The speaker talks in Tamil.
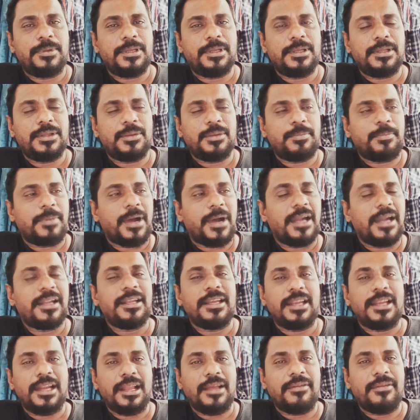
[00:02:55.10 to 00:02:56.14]
ஏதோ பாடு
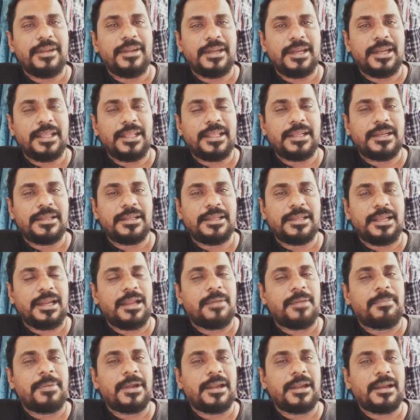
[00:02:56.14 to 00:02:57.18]
நிலாவே நினைக்கிறேன் எல்லா
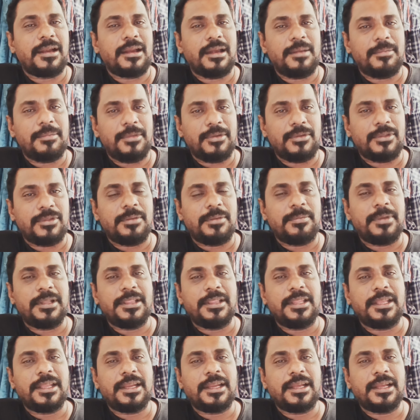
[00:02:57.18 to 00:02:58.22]
பாடல்களுமே வந்துட்டு
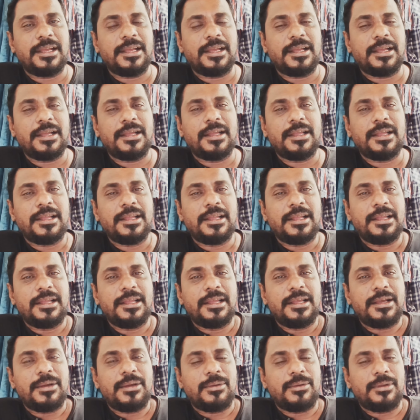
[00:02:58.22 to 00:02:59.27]
பார்த்திங்கன்னா
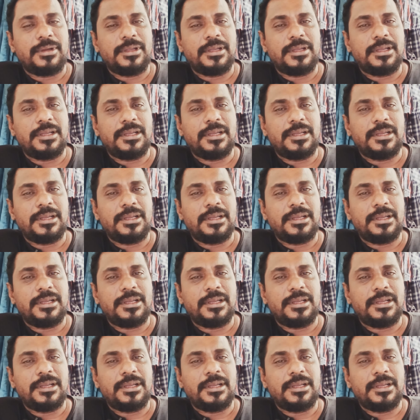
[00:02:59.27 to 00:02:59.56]
ஒரு